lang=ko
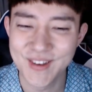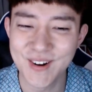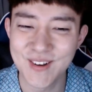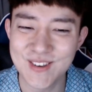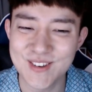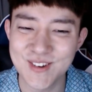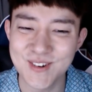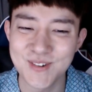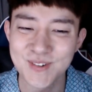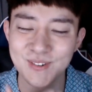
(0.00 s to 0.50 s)

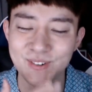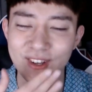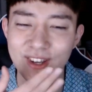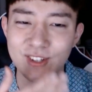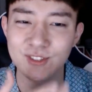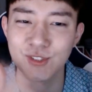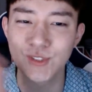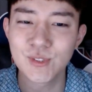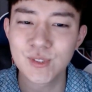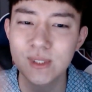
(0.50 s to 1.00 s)
이런 식으로
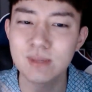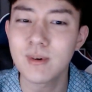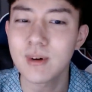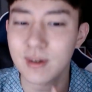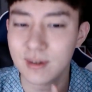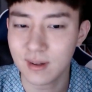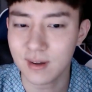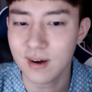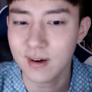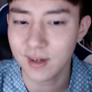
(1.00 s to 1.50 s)
되게
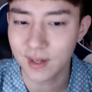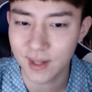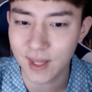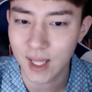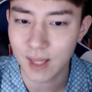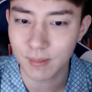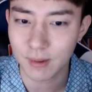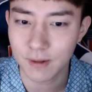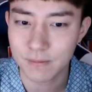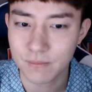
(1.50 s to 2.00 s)
궁금하게 생각을
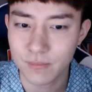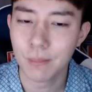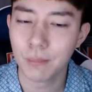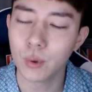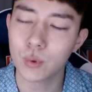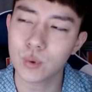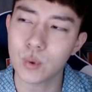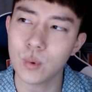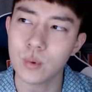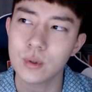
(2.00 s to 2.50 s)
했나 봐.
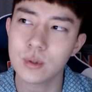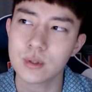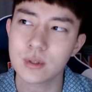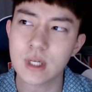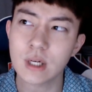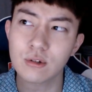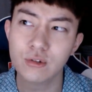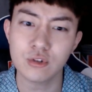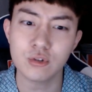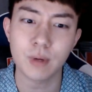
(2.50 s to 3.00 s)
보통은
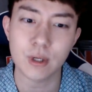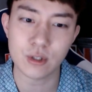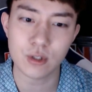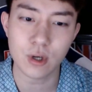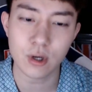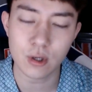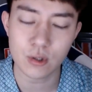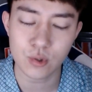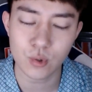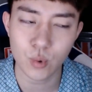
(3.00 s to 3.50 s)
짝수
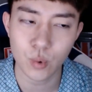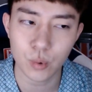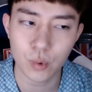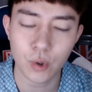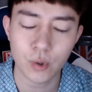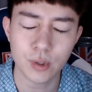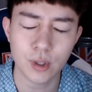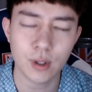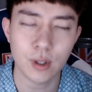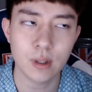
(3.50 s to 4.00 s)
맞춰가지고
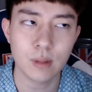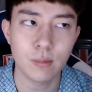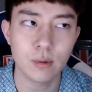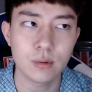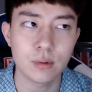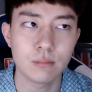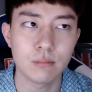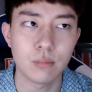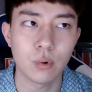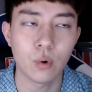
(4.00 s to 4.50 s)
오거나
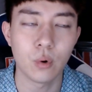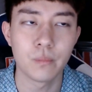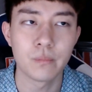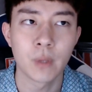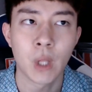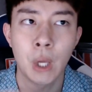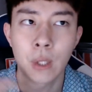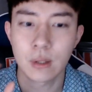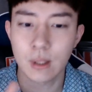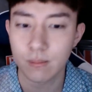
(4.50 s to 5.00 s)
아니면은 뭐
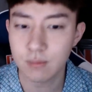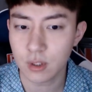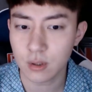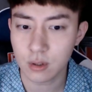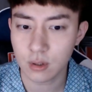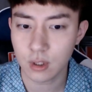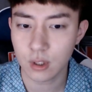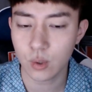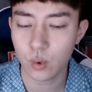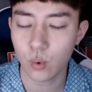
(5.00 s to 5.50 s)

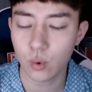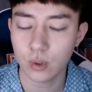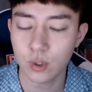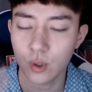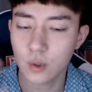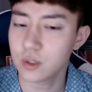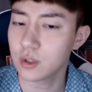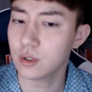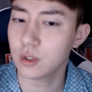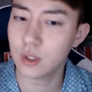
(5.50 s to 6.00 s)
남자들끼리 오거나
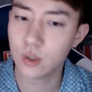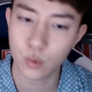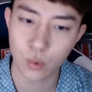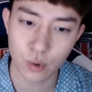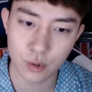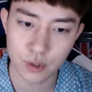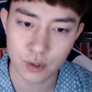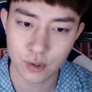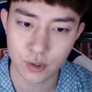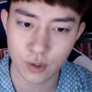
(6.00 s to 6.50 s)
여자들끼리
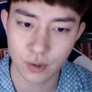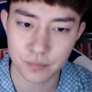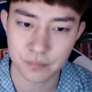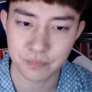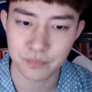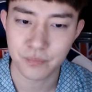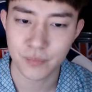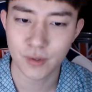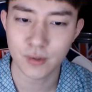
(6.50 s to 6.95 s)
오거든요.